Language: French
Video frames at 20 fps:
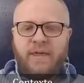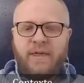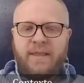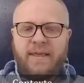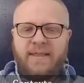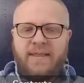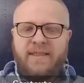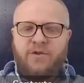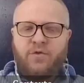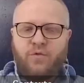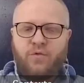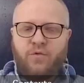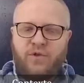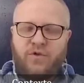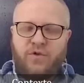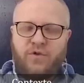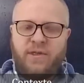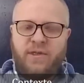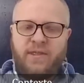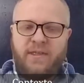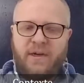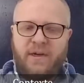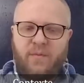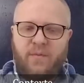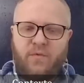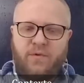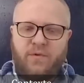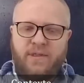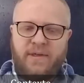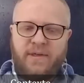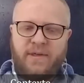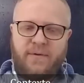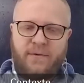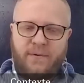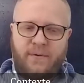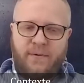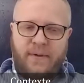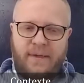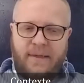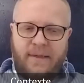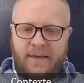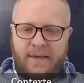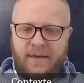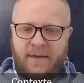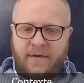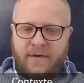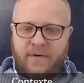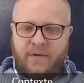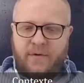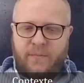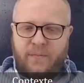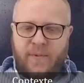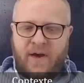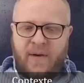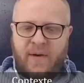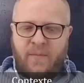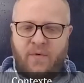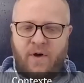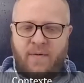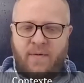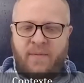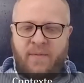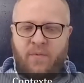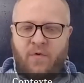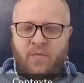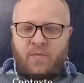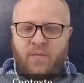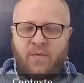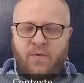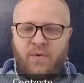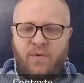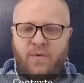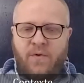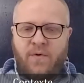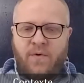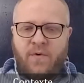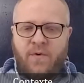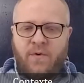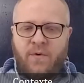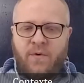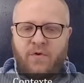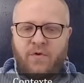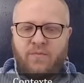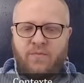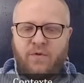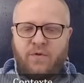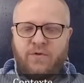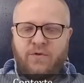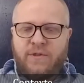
à ta question, puis je te laisserai rebondir euh, par rapport à mes propos, je pense que